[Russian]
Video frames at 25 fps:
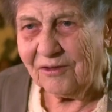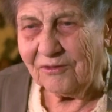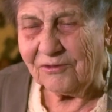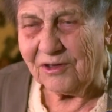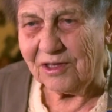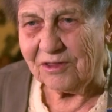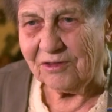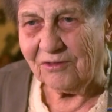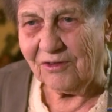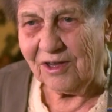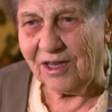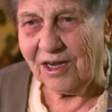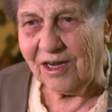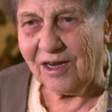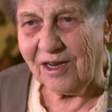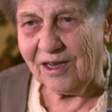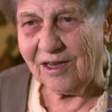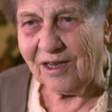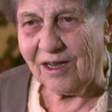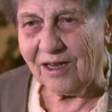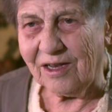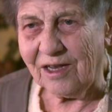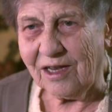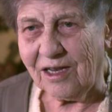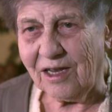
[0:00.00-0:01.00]
во
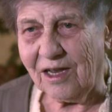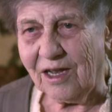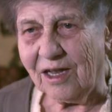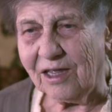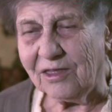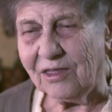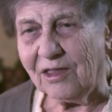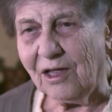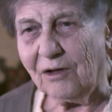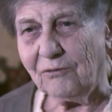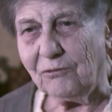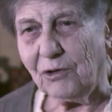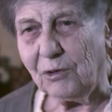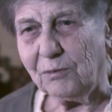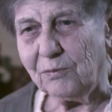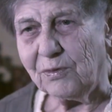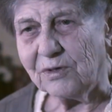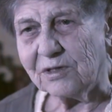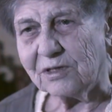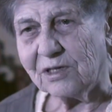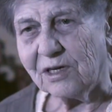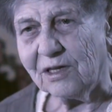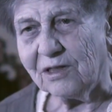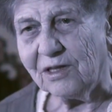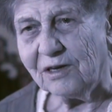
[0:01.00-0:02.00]
дворе, и одного
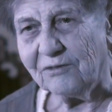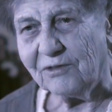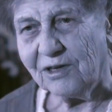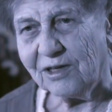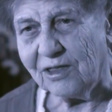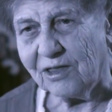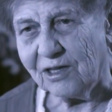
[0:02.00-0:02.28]
без головы